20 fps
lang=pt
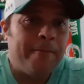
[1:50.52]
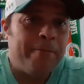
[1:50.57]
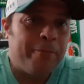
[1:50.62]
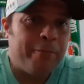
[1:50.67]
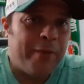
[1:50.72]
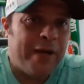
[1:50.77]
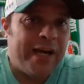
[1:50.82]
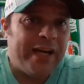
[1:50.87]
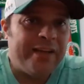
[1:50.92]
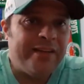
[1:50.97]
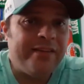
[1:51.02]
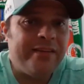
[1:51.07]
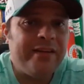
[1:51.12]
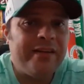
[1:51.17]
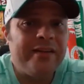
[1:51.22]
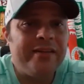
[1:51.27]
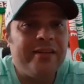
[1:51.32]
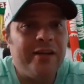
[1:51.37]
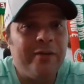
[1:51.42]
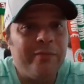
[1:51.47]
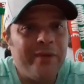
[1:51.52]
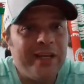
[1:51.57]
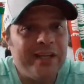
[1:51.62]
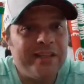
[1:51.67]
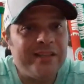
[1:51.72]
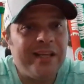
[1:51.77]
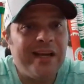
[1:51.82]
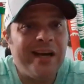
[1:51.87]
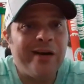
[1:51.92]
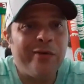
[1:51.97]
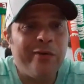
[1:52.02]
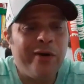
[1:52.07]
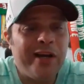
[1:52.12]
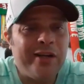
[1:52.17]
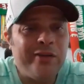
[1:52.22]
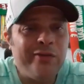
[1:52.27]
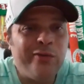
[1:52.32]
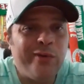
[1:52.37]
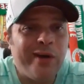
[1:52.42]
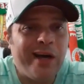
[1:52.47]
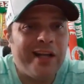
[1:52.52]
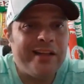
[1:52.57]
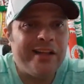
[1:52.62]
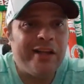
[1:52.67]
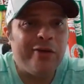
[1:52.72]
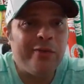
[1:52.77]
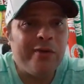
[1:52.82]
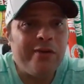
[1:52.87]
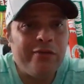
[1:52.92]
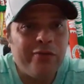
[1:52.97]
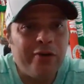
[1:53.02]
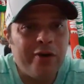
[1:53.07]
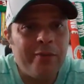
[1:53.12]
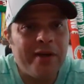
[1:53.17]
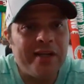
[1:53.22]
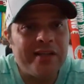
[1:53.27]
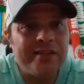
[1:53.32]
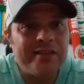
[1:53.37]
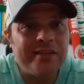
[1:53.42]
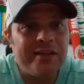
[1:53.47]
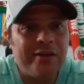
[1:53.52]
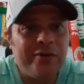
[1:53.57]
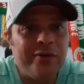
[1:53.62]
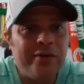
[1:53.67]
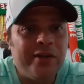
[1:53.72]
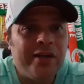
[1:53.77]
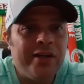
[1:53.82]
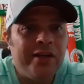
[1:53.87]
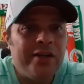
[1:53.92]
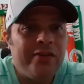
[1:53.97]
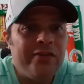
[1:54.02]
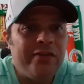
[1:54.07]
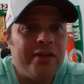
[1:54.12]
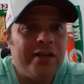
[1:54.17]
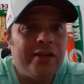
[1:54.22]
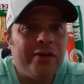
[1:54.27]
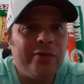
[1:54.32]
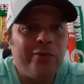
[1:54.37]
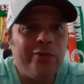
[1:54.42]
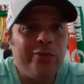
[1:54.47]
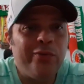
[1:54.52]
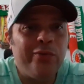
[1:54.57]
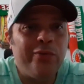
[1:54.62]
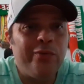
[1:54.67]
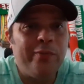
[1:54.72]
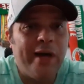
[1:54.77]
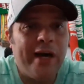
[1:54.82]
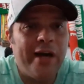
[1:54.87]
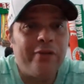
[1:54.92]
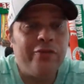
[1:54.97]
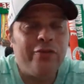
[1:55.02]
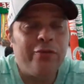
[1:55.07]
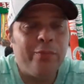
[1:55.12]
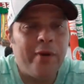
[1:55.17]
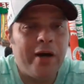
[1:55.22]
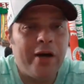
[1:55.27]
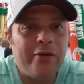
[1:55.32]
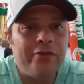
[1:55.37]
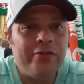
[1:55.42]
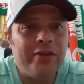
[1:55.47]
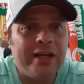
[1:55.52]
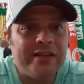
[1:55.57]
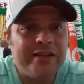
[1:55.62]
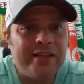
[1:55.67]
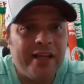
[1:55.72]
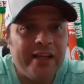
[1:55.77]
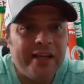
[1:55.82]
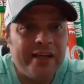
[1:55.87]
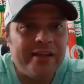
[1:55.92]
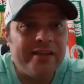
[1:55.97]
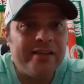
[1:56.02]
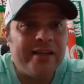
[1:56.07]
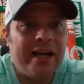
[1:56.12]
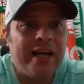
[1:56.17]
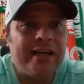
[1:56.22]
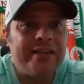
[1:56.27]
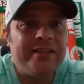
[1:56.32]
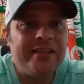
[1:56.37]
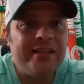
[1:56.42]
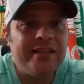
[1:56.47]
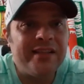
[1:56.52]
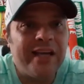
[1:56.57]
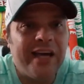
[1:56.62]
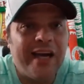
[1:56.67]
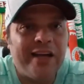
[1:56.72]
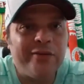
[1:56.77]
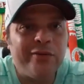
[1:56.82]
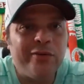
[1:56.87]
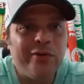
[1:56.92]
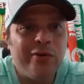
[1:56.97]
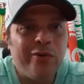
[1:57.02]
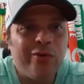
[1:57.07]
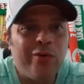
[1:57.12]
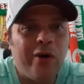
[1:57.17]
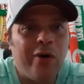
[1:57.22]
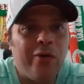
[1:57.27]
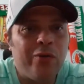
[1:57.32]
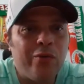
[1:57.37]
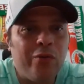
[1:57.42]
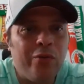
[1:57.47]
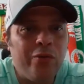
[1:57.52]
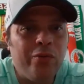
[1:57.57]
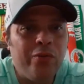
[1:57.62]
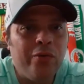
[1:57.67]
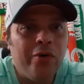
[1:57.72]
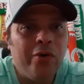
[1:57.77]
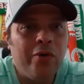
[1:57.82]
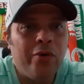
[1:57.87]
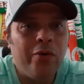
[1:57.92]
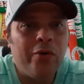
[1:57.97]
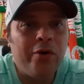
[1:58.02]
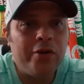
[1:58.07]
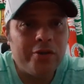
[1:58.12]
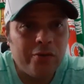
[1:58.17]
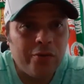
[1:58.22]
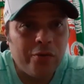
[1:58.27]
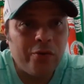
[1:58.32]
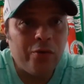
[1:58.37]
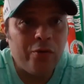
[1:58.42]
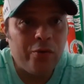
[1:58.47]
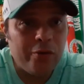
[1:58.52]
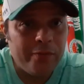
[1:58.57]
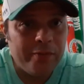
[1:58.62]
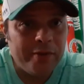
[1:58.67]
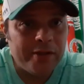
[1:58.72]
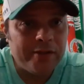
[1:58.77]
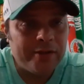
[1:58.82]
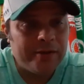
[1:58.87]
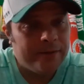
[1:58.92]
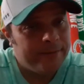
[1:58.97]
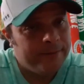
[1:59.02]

Mas também até agora não há nenhuma informação de que o Marcos Paulo já tenha assinado com algum outro clube.